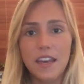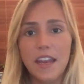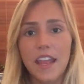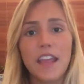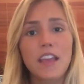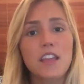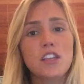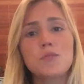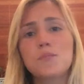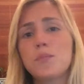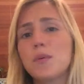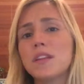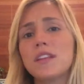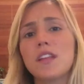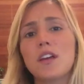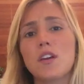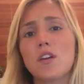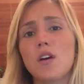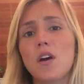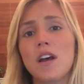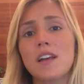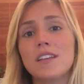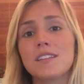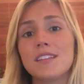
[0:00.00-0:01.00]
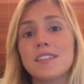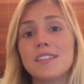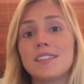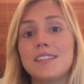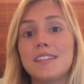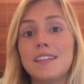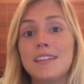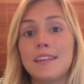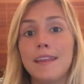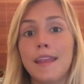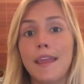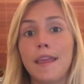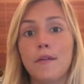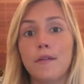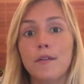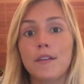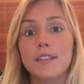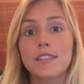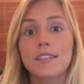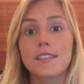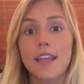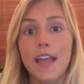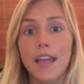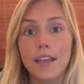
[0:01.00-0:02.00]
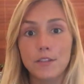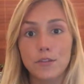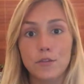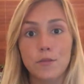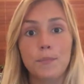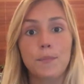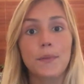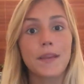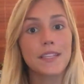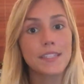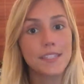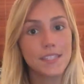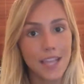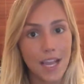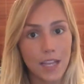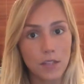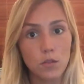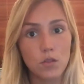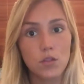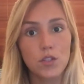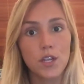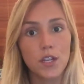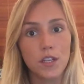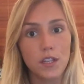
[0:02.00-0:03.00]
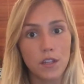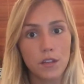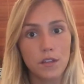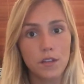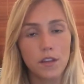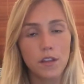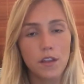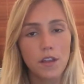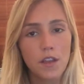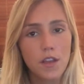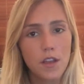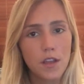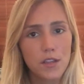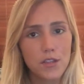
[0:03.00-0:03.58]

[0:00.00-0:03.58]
Nem as poderosas e nem o exército pesado de Anitta